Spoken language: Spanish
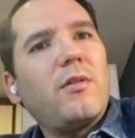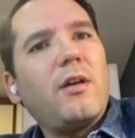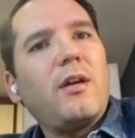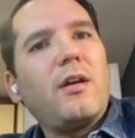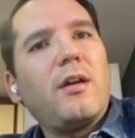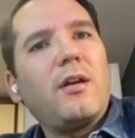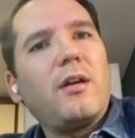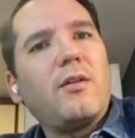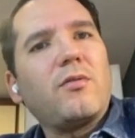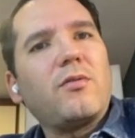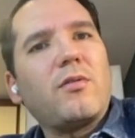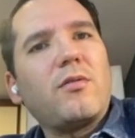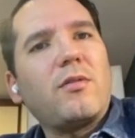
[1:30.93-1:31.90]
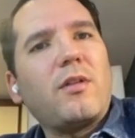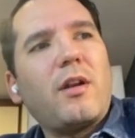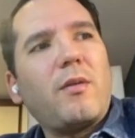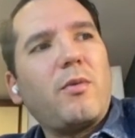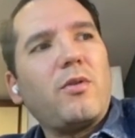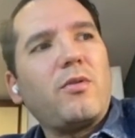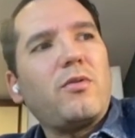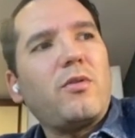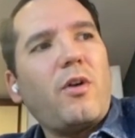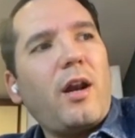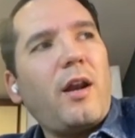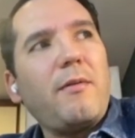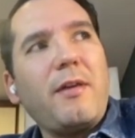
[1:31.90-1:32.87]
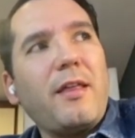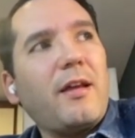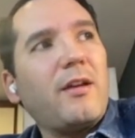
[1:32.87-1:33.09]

Eh, nosotros tenemos toda la vida,